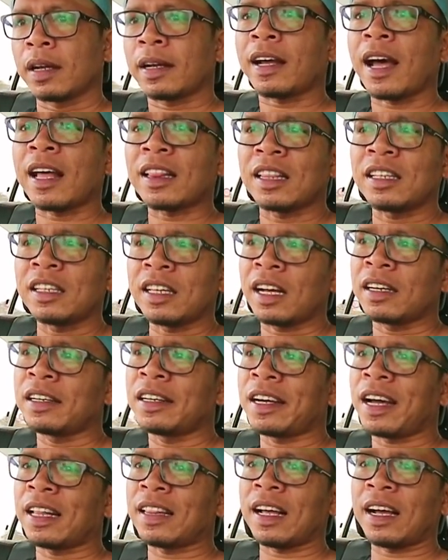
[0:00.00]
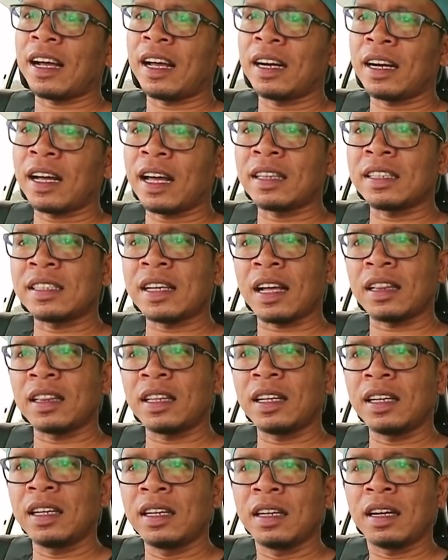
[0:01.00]
kat yang dikatakan kat
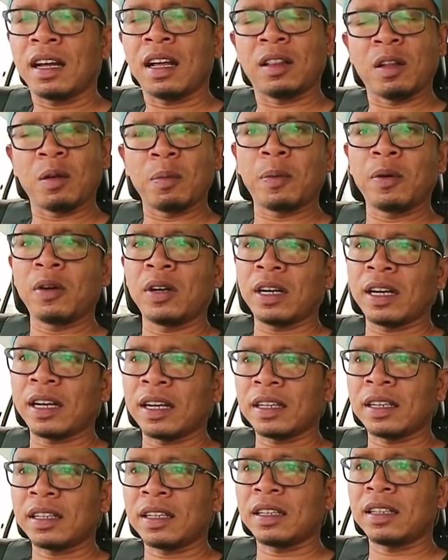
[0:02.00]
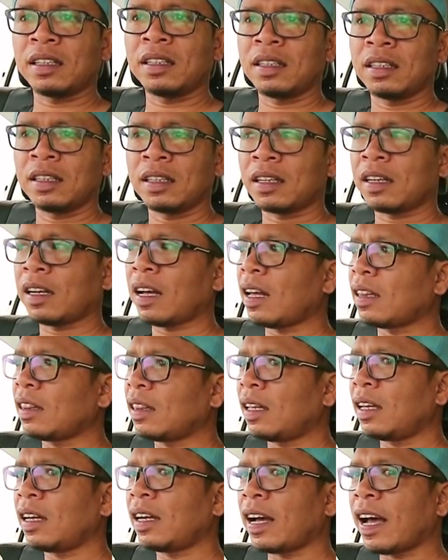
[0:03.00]
sakti ataupun
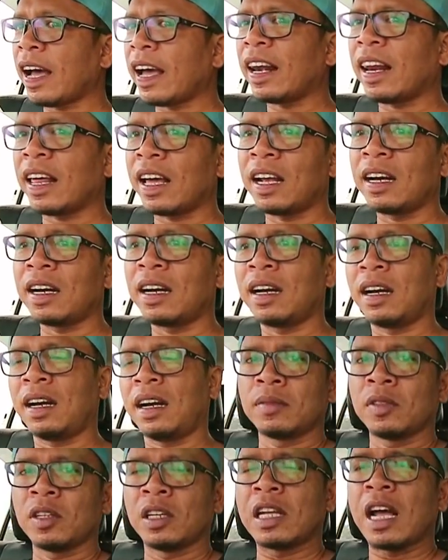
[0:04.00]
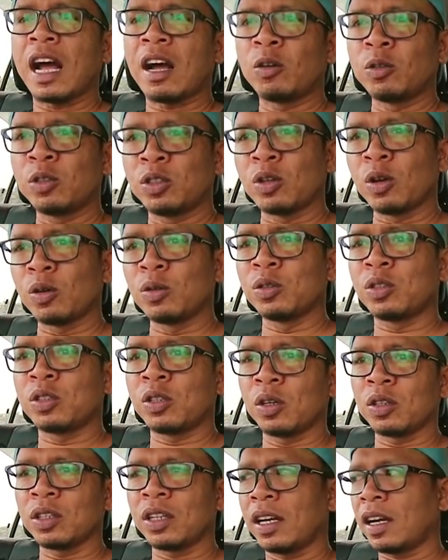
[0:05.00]
KTKLN yang
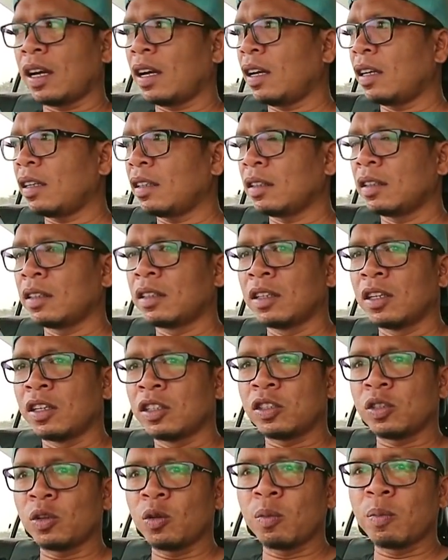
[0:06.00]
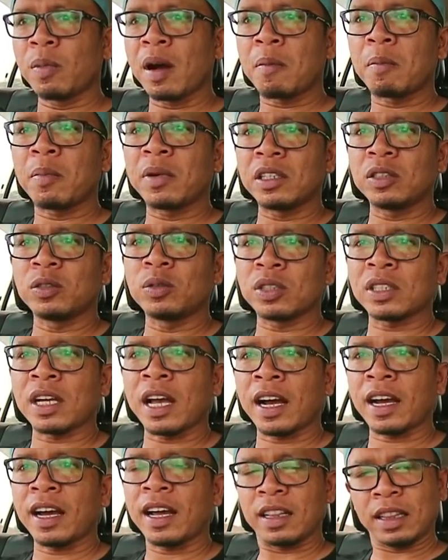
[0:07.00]
ujung-ujungnya cuma
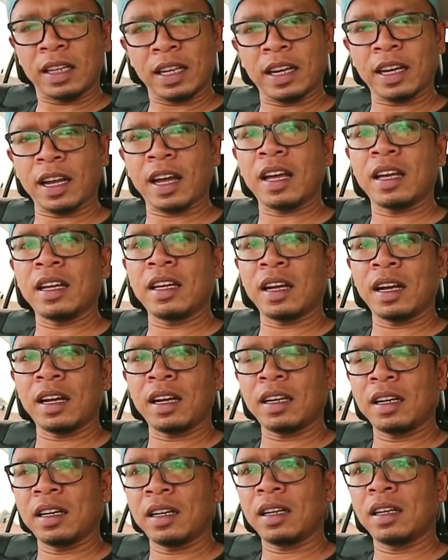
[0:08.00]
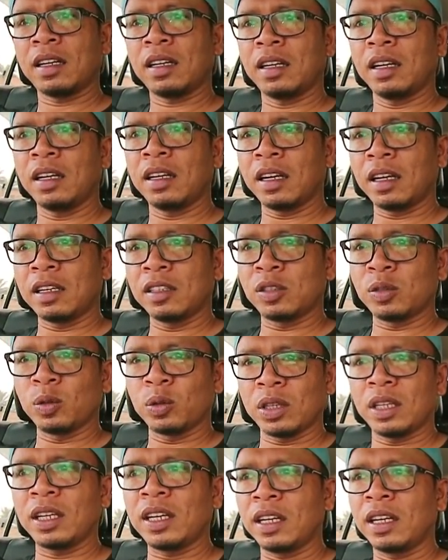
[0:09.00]
menyusahkan TKI yang ingin
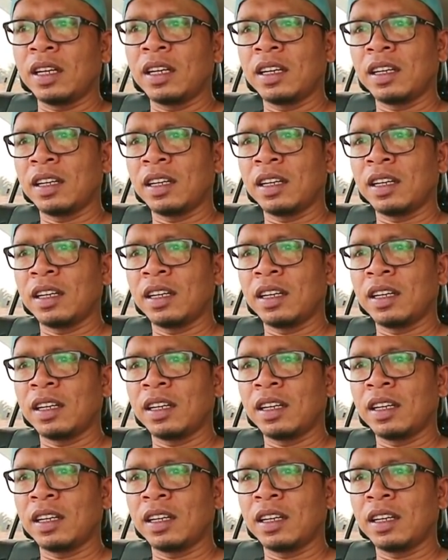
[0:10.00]
cuti